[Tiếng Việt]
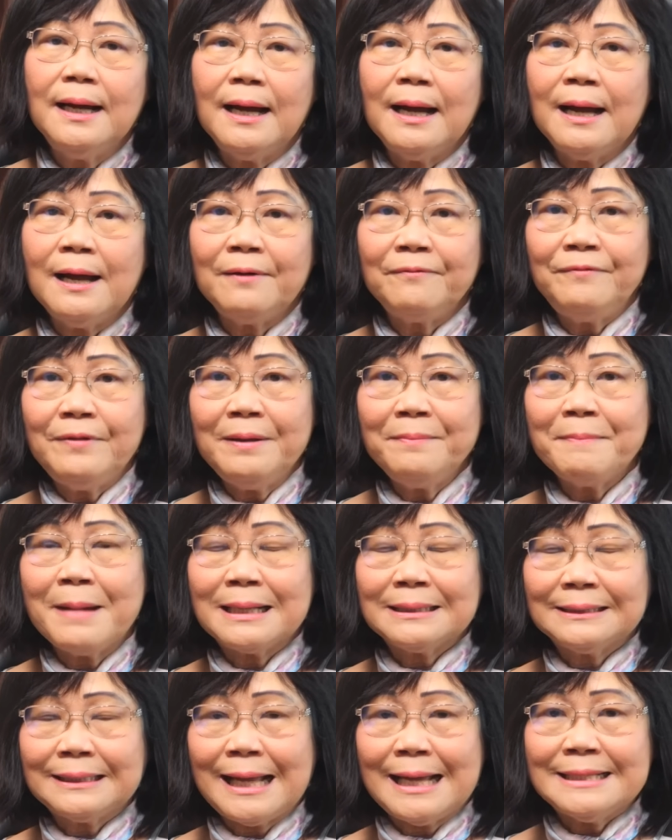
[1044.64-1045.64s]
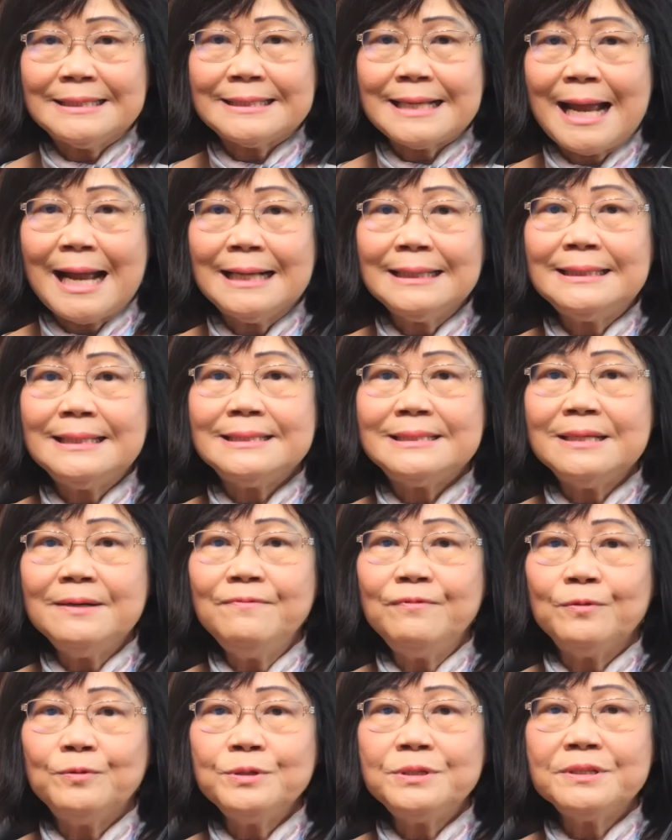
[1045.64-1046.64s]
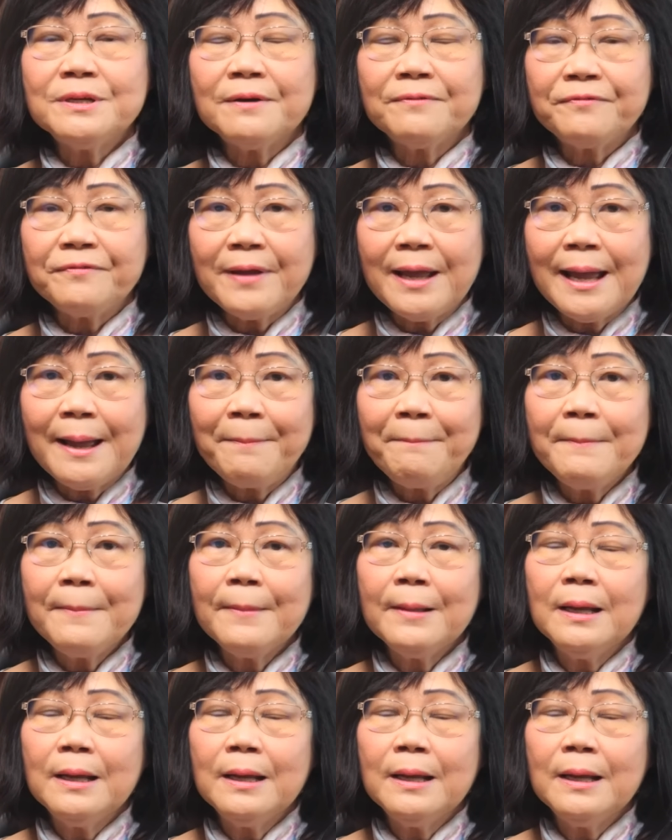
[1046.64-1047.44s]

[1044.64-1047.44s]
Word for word: à, về mặt tài sản thì chính phủ cho phép